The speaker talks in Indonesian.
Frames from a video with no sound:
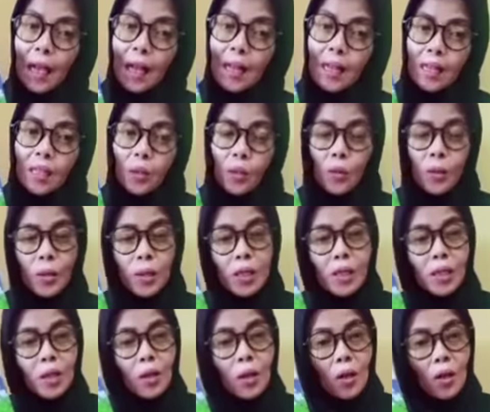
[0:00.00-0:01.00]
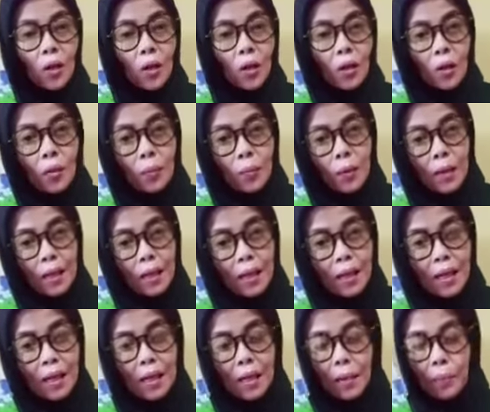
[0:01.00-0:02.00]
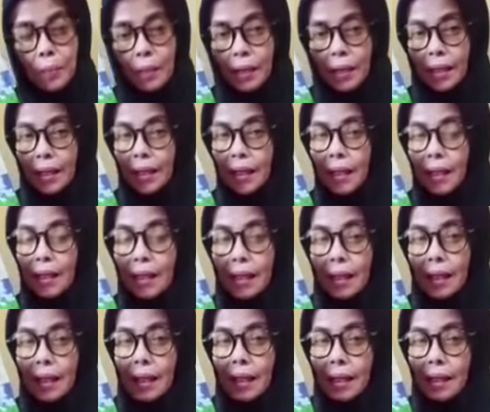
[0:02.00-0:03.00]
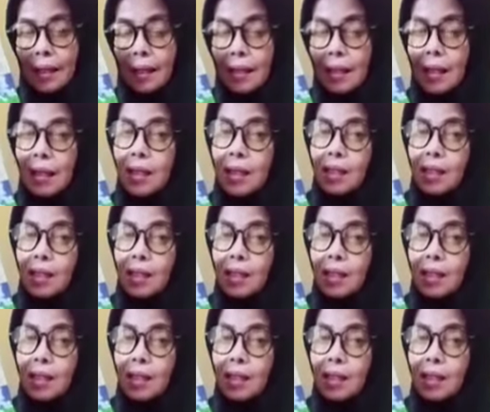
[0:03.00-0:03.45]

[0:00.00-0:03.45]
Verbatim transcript: Kaliquid klorofil dari PT Keling,